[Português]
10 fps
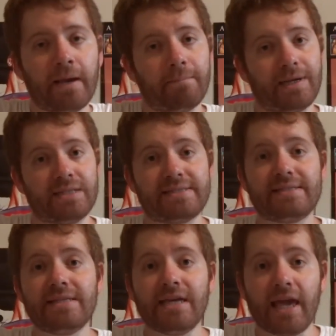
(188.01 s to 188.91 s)
Mas
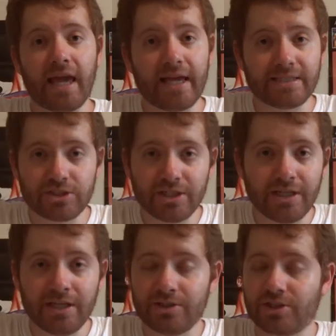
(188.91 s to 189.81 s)
ciente
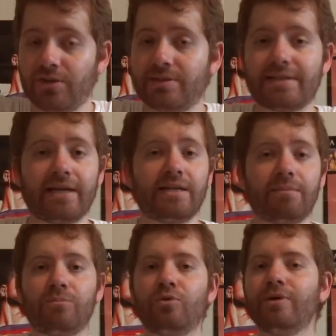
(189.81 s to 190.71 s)
de que eu estaria
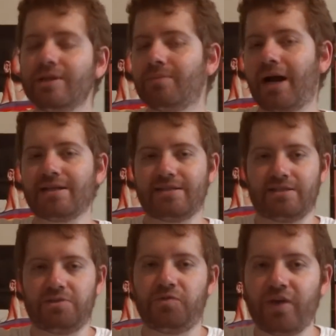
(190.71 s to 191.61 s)
muito mais
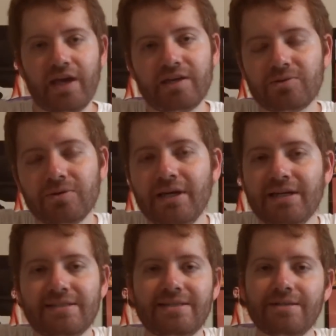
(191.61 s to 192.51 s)
satisfeito
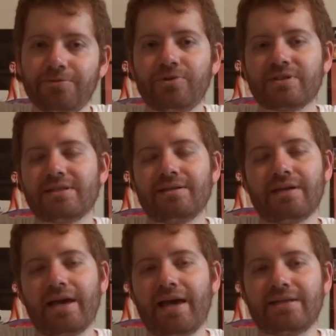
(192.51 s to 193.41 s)
se, fosse,
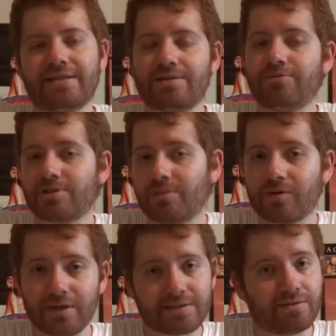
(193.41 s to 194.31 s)
é, se ela fosse uma
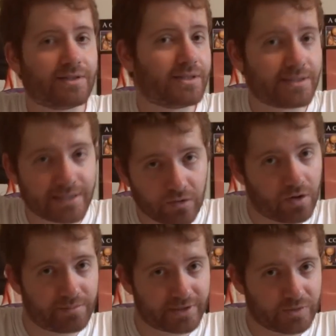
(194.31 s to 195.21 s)
coleção da DC
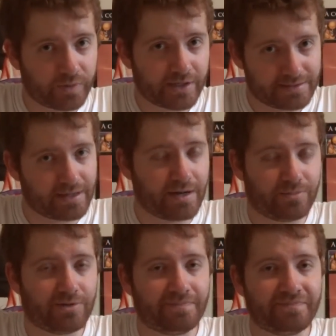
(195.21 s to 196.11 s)
Comics, por
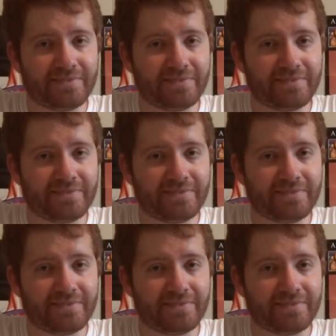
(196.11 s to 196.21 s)
exemplo.